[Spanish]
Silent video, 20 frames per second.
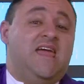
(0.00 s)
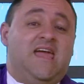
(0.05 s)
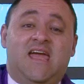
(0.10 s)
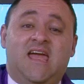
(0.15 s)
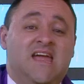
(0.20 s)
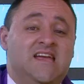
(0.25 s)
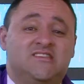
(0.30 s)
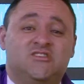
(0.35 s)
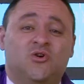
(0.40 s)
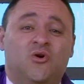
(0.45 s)

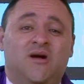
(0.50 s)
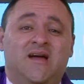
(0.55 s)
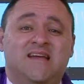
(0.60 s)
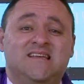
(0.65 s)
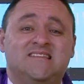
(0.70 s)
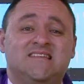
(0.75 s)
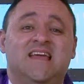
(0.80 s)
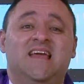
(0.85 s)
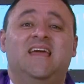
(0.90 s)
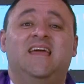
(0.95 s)
Eso
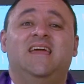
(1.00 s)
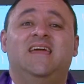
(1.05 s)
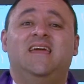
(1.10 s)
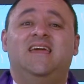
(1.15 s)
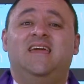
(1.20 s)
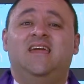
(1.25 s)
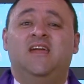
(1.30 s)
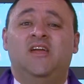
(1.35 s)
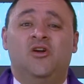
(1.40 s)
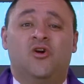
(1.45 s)
es
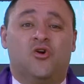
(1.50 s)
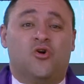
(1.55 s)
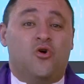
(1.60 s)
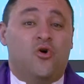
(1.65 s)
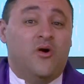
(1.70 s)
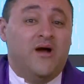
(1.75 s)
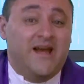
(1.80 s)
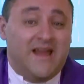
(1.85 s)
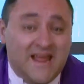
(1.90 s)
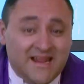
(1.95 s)

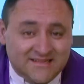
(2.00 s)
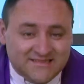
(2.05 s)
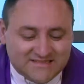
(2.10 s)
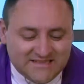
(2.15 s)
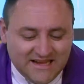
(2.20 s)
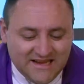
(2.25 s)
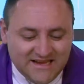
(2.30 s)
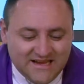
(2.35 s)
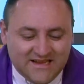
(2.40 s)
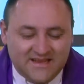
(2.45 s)

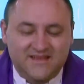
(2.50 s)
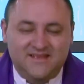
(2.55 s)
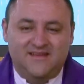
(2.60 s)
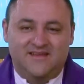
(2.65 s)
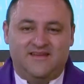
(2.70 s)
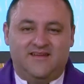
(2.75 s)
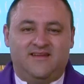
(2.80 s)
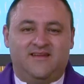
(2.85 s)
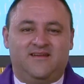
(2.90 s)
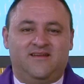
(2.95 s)

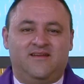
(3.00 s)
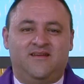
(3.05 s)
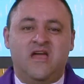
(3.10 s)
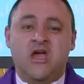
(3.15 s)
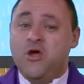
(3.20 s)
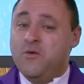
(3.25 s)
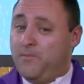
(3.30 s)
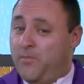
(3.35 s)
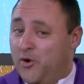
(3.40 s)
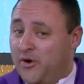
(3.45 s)
incoherente.
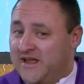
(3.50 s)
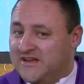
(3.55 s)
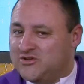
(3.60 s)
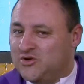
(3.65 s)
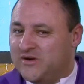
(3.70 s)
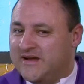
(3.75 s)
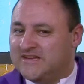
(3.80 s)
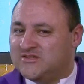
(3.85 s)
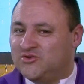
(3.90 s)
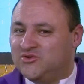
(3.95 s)
Por
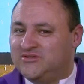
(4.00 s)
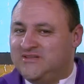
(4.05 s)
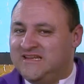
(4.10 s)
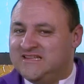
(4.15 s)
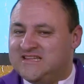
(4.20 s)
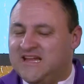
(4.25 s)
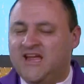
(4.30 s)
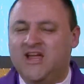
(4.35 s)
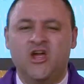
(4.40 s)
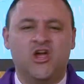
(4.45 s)
eso Jesús
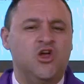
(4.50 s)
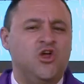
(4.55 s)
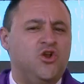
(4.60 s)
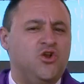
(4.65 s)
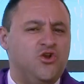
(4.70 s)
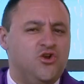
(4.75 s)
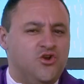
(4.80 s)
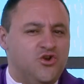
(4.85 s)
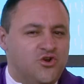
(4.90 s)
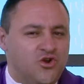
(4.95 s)
dice,
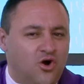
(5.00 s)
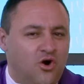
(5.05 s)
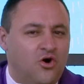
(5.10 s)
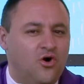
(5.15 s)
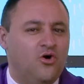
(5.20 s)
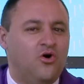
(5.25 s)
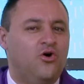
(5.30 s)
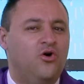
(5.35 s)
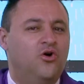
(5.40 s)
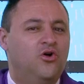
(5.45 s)

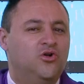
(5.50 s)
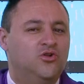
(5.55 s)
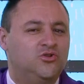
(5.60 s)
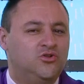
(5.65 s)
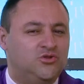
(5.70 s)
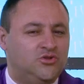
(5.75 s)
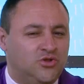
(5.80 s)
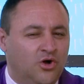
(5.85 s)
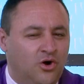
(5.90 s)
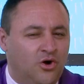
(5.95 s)
no
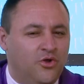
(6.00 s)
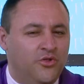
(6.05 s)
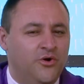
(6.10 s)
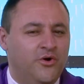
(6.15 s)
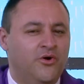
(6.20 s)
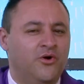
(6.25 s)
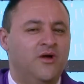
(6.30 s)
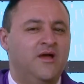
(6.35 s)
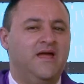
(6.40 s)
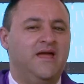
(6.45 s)

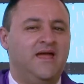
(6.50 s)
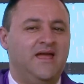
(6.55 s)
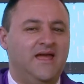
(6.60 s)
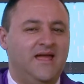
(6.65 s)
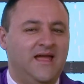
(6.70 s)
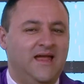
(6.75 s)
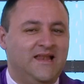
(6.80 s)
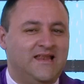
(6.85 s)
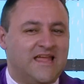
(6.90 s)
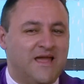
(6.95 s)
todo
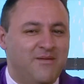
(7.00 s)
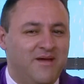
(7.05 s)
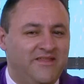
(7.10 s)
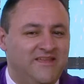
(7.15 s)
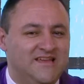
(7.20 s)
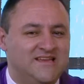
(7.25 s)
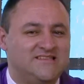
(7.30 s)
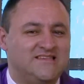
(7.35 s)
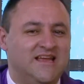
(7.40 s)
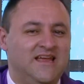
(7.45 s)
el que me
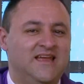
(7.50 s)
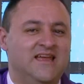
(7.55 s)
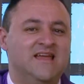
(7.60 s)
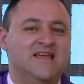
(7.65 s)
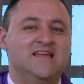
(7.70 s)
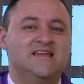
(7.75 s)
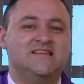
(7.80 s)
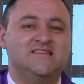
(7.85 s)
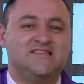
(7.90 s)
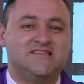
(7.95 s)

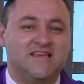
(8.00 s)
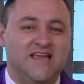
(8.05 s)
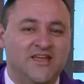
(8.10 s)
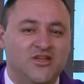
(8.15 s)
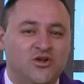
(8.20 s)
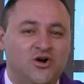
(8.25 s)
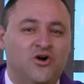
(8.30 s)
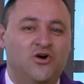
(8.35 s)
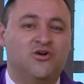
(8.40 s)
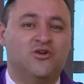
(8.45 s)
dice,
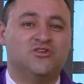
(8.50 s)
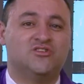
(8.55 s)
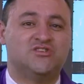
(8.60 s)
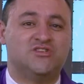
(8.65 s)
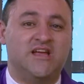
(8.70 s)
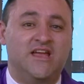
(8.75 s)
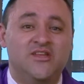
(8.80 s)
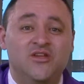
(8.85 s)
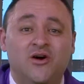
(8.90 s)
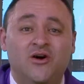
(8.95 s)
Señor,
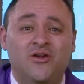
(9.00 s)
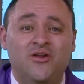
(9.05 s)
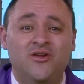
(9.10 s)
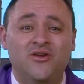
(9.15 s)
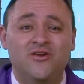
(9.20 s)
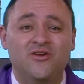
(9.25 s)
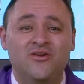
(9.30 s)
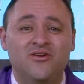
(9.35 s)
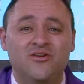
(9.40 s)
Señor,